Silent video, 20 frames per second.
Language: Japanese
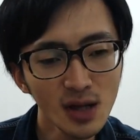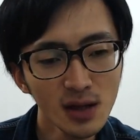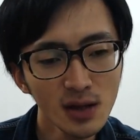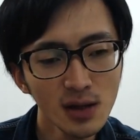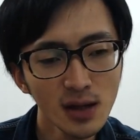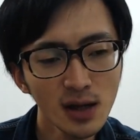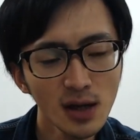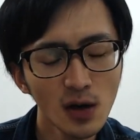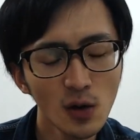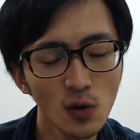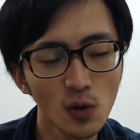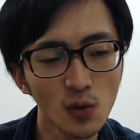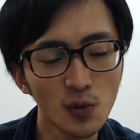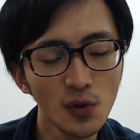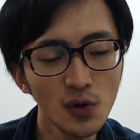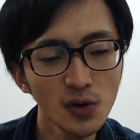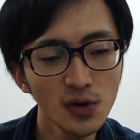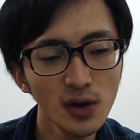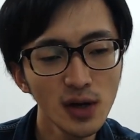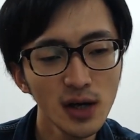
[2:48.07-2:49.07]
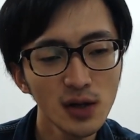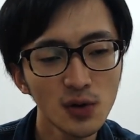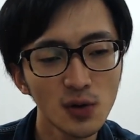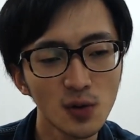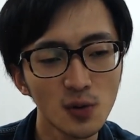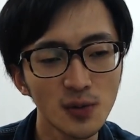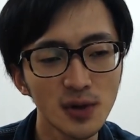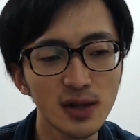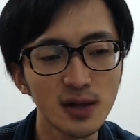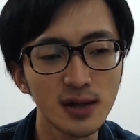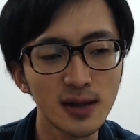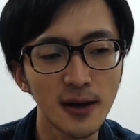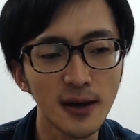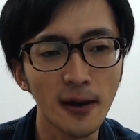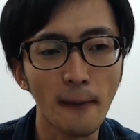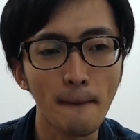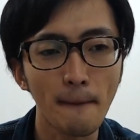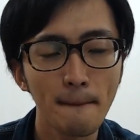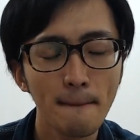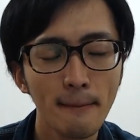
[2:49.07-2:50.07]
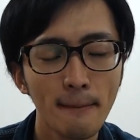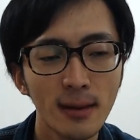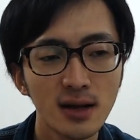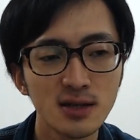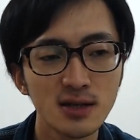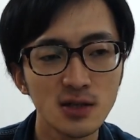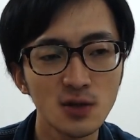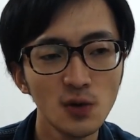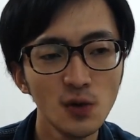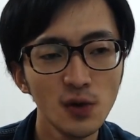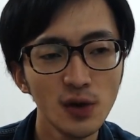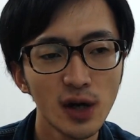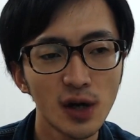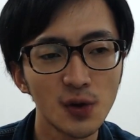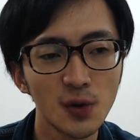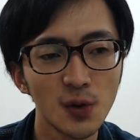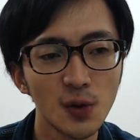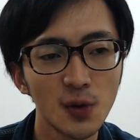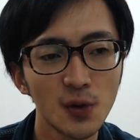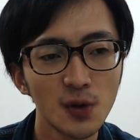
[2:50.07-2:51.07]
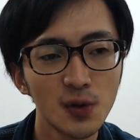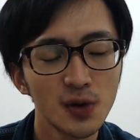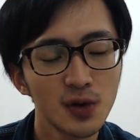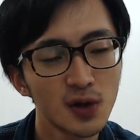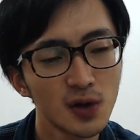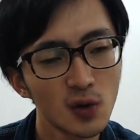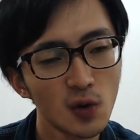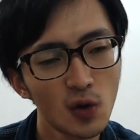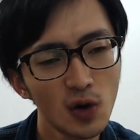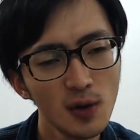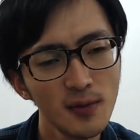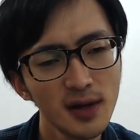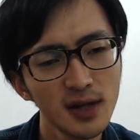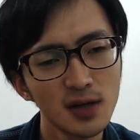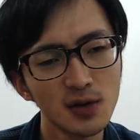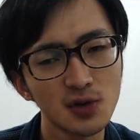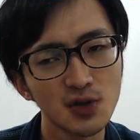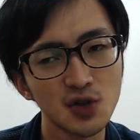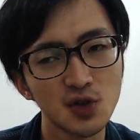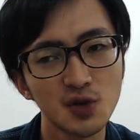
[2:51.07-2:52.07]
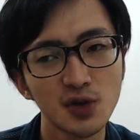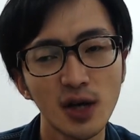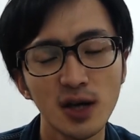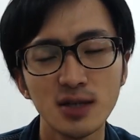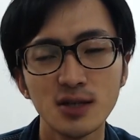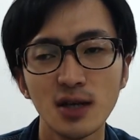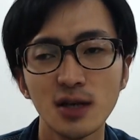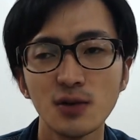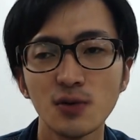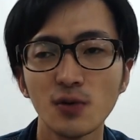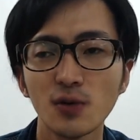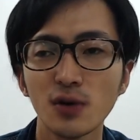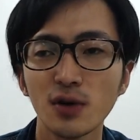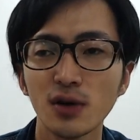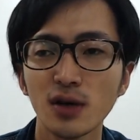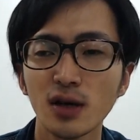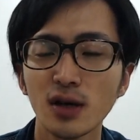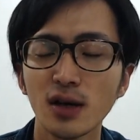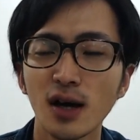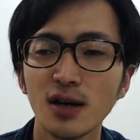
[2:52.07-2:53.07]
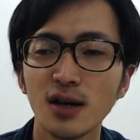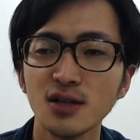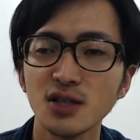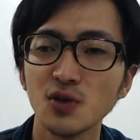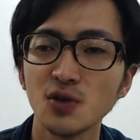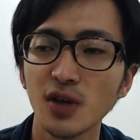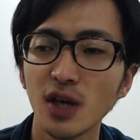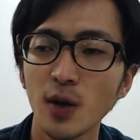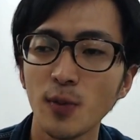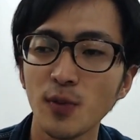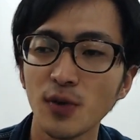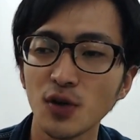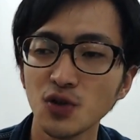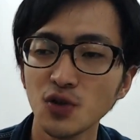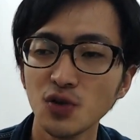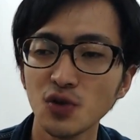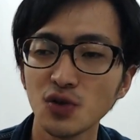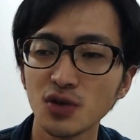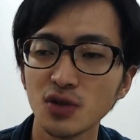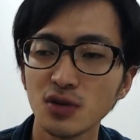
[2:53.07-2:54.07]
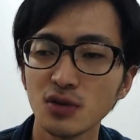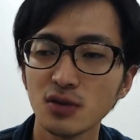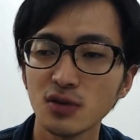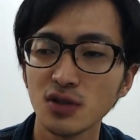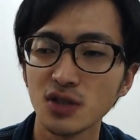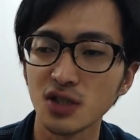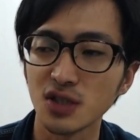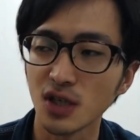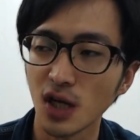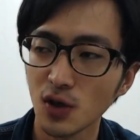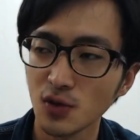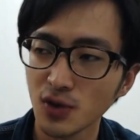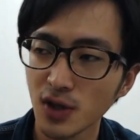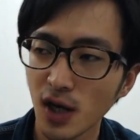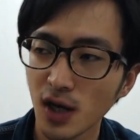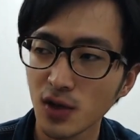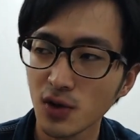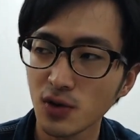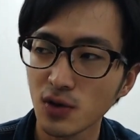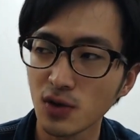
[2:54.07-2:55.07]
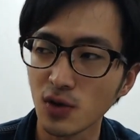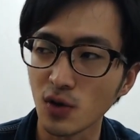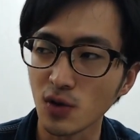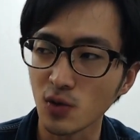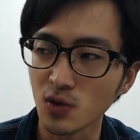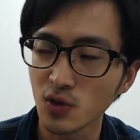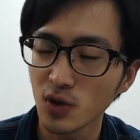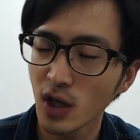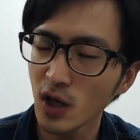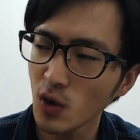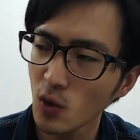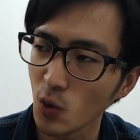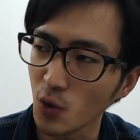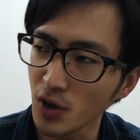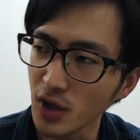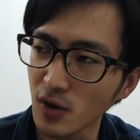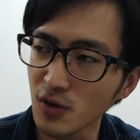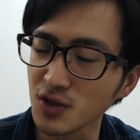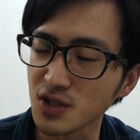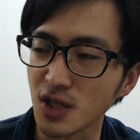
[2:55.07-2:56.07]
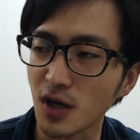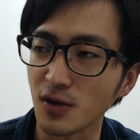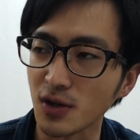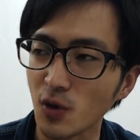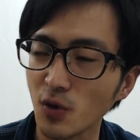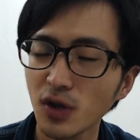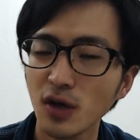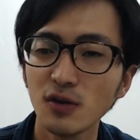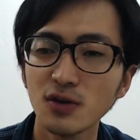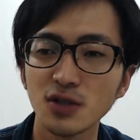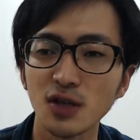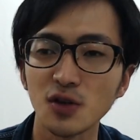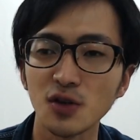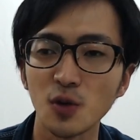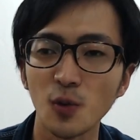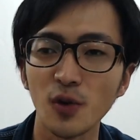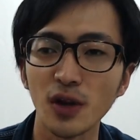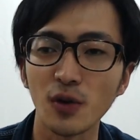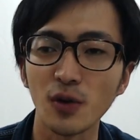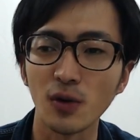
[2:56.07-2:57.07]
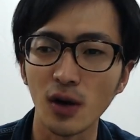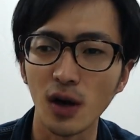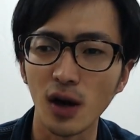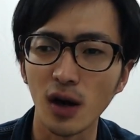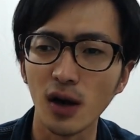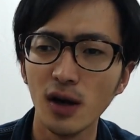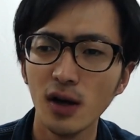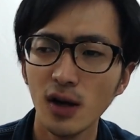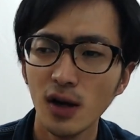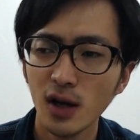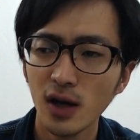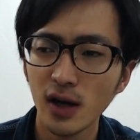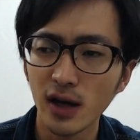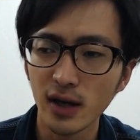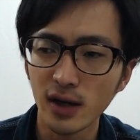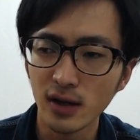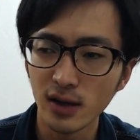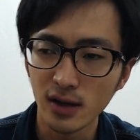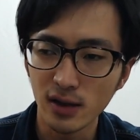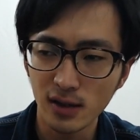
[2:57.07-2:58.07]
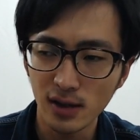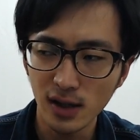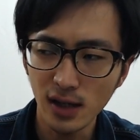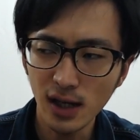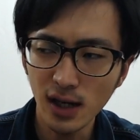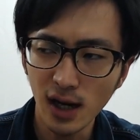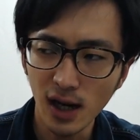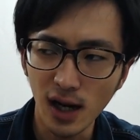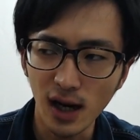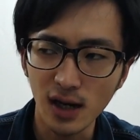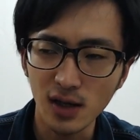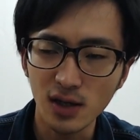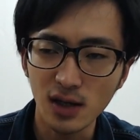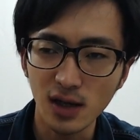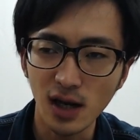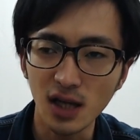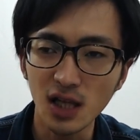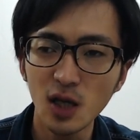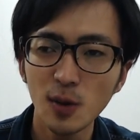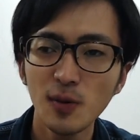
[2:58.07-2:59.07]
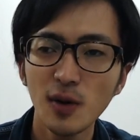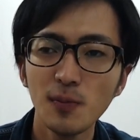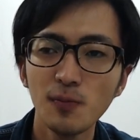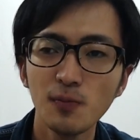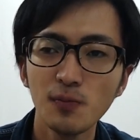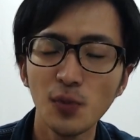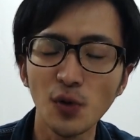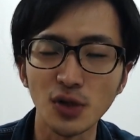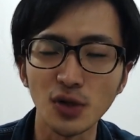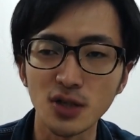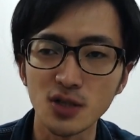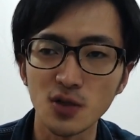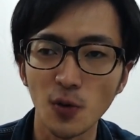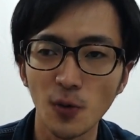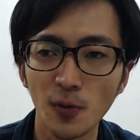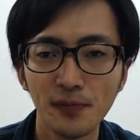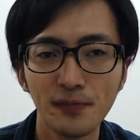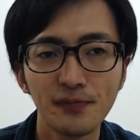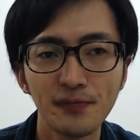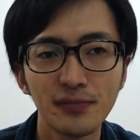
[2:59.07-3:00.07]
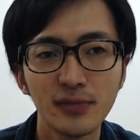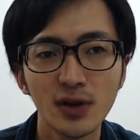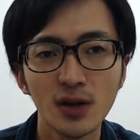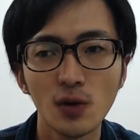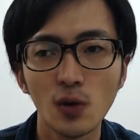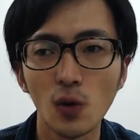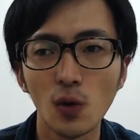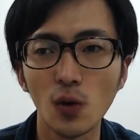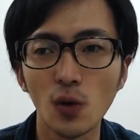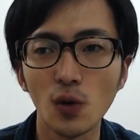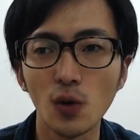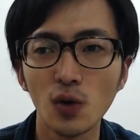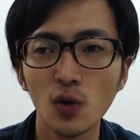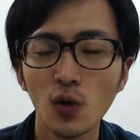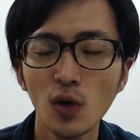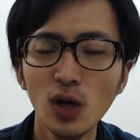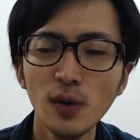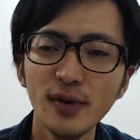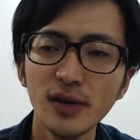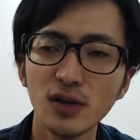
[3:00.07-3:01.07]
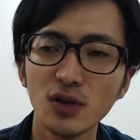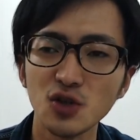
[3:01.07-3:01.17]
なんかこうフォートナイトを見てて、すごいあのこれまでの銃撃戦の感じのゲームとはちょっと違うなって、結構大きく違うな大きく違うなと思ったのが、絵がアニメっぽいんですよ。こうこれまでの